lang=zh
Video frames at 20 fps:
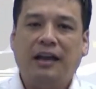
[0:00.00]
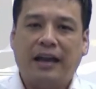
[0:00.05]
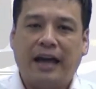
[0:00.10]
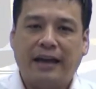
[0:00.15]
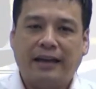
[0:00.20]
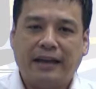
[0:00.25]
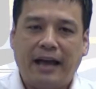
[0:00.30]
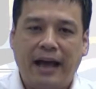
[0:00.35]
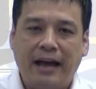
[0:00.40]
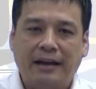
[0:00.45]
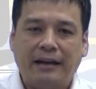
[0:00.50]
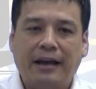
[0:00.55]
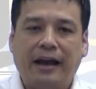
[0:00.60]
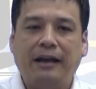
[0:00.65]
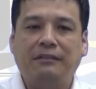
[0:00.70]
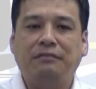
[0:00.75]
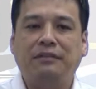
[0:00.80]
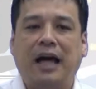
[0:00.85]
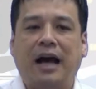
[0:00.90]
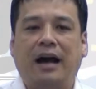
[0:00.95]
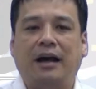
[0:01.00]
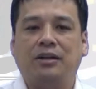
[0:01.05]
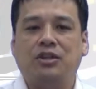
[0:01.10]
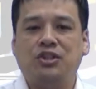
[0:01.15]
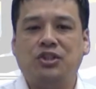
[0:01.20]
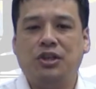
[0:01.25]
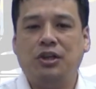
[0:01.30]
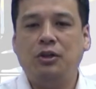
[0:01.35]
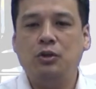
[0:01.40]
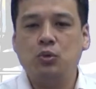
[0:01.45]
来看看哪
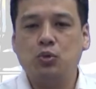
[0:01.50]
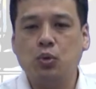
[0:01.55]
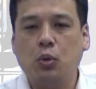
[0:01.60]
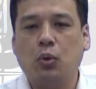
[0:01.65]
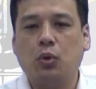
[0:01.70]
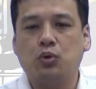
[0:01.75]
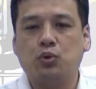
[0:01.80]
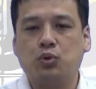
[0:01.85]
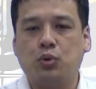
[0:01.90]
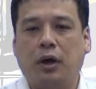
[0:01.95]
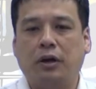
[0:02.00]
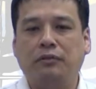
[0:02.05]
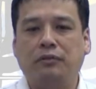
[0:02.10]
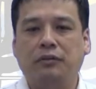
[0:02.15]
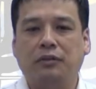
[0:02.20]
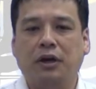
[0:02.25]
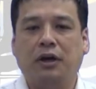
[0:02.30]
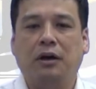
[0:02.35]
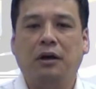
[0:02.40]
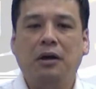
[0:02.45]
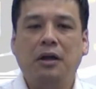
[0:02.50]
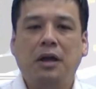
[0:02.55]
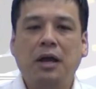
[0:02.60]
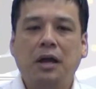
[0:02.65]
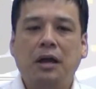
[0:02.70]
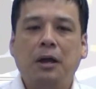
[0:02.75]
些弱酸的